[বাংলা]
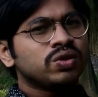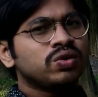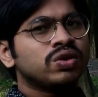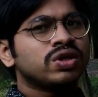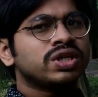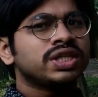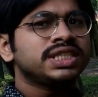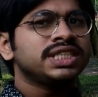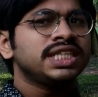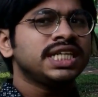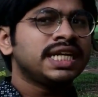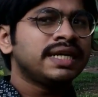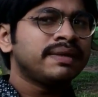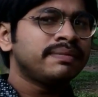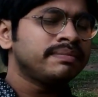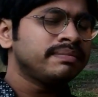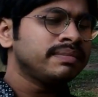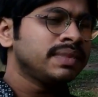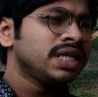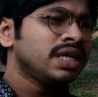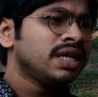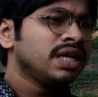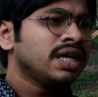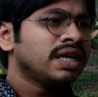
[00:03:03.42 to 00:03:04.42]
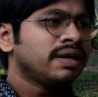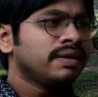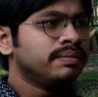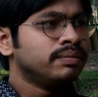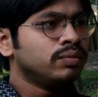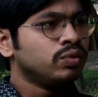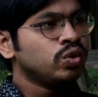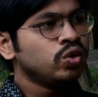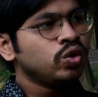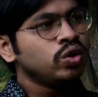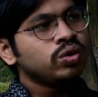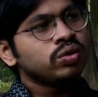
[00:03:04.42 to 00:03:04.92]
করেছিলাম
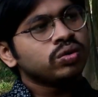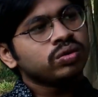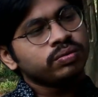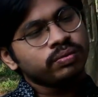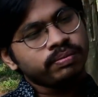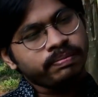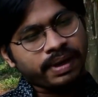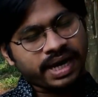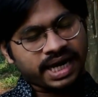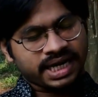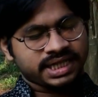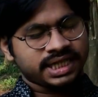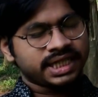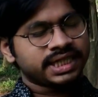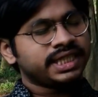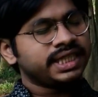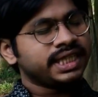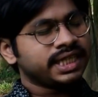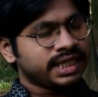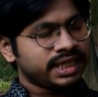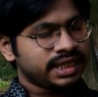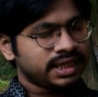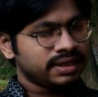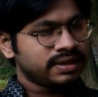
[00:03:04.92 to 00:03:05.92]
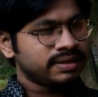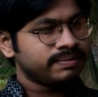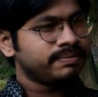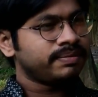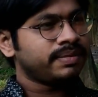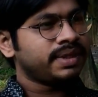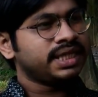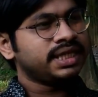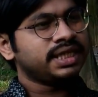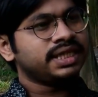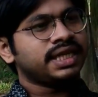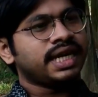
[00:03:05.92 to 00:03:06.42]
মূল ভাষা থেকে
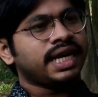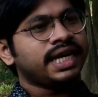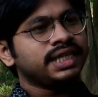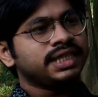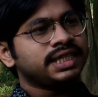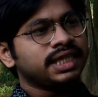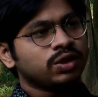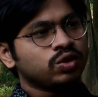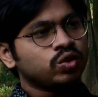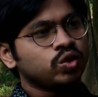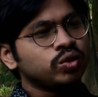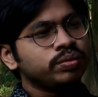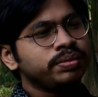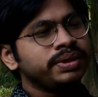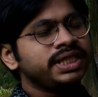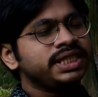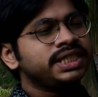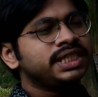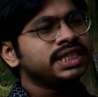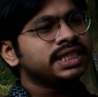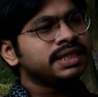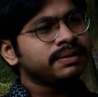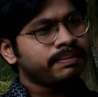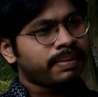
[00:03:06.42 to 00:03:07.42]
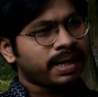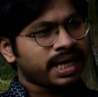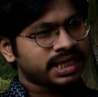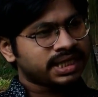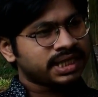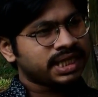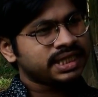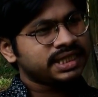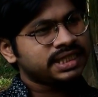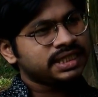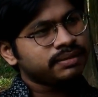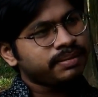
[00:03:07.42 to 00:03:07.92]
মানে রাইটার কবির যে
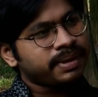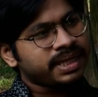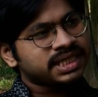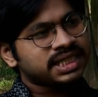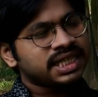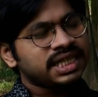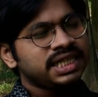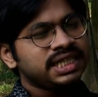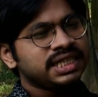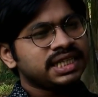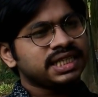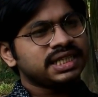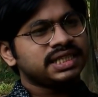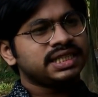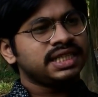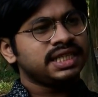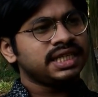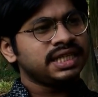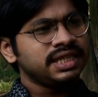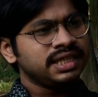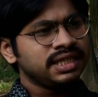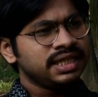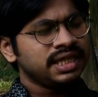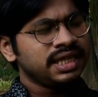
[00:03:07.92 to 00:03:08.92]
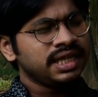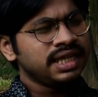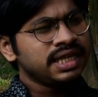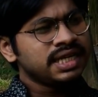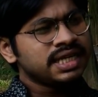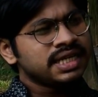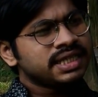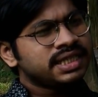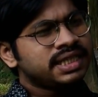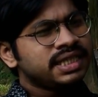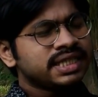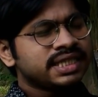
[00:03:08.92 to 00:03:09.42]
ভাষা যে ভাষায় লিখেছিলেন
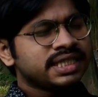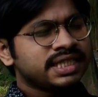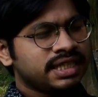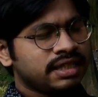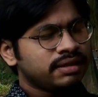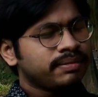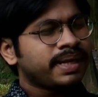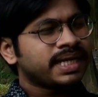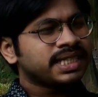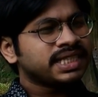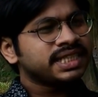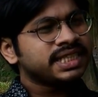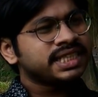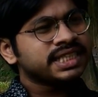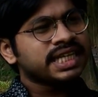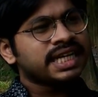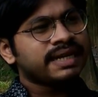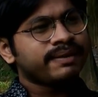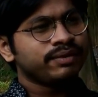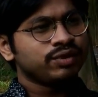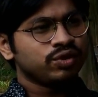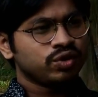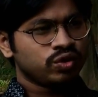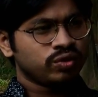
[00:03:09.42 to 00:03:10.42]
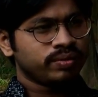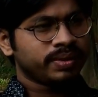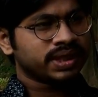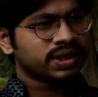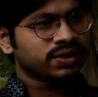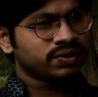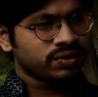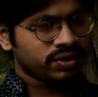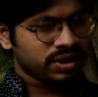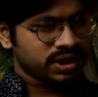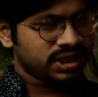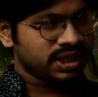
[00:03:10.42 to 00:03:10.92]
ঠিক সে ভাষা থেকে আমি অনুবাদ
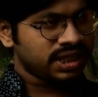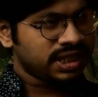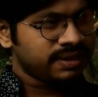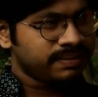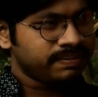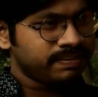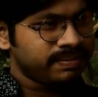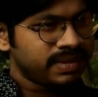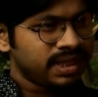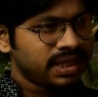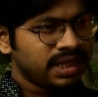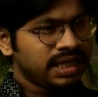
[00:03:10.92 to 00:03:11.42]
করেছিলাম